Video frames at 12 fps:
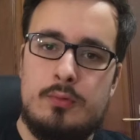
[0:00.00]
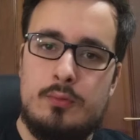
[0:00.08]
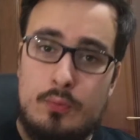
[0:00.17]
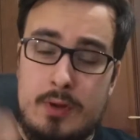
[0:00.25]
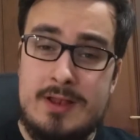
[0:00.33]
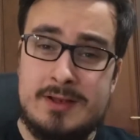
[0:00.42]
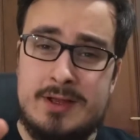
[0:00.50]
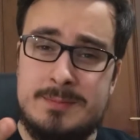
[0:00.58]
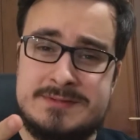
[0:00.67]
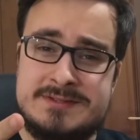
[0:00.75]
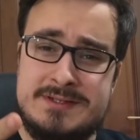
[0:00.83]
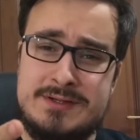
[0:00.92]

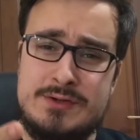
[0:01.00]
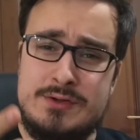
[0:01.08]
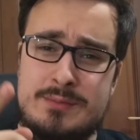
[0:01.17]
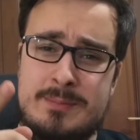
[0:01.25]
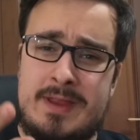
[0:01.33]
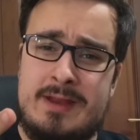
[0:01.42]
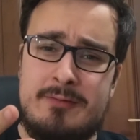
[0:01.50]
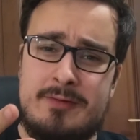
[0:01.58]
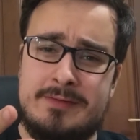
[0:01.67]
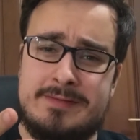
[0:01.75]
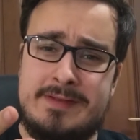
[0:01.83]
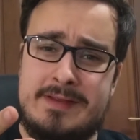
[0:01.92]
Welcome to
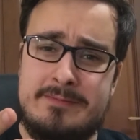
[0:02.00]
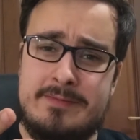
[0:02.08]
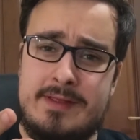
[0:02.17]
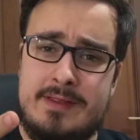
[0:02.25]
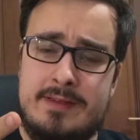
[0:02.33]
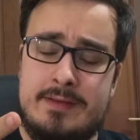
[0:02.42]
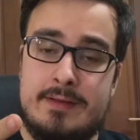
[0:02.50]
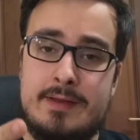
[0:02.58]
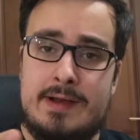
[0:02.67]
Miro TV